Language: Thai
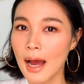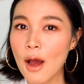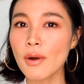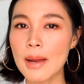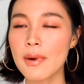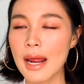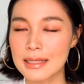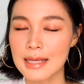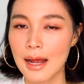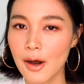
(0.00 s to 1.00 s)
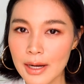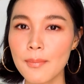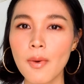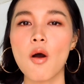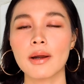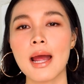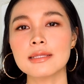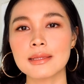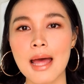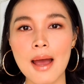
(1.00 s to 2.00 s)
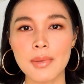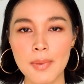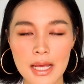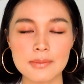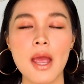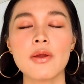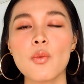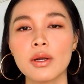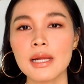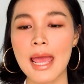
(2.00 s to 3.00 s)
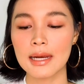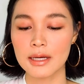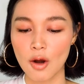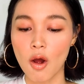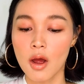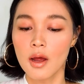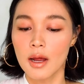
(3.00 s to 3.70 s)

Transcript: เข้าไทยเมื่อไหร่จะรีบบอกนะคะ ติดตามในเพจ p a r i s Wonderland เลยเนาะ